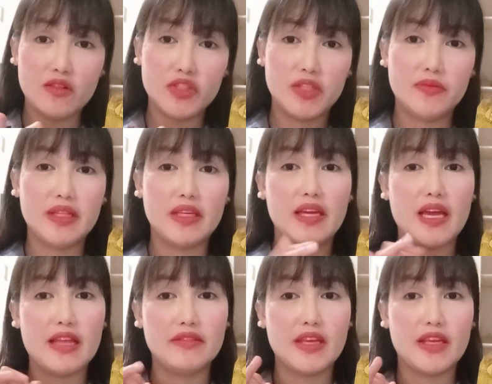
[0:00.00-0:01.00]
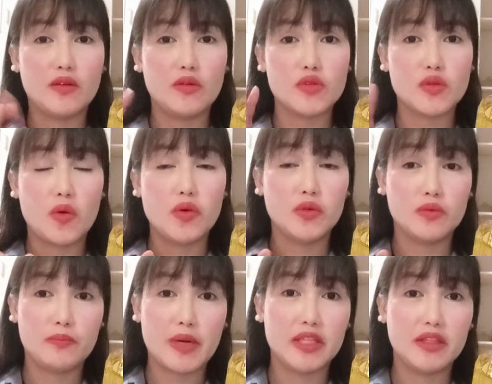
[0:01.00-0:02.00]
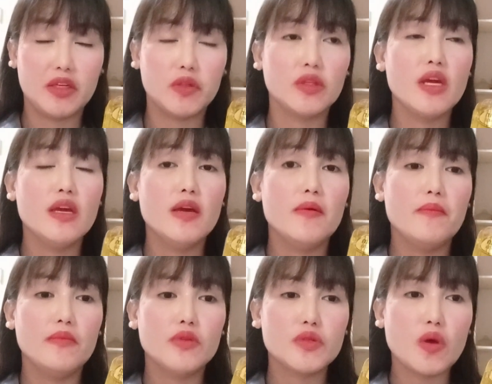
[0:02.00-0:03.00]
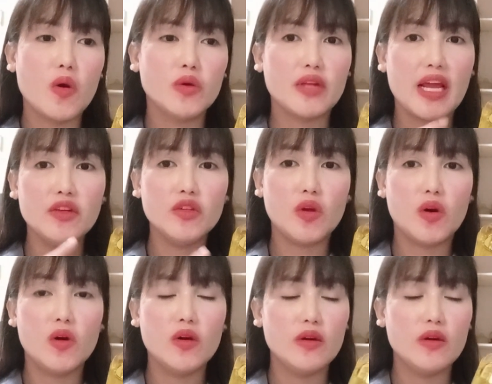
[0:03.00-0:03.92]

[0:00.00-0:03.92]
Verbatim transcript: longevity and then also yung part na yun. So, try nyo to.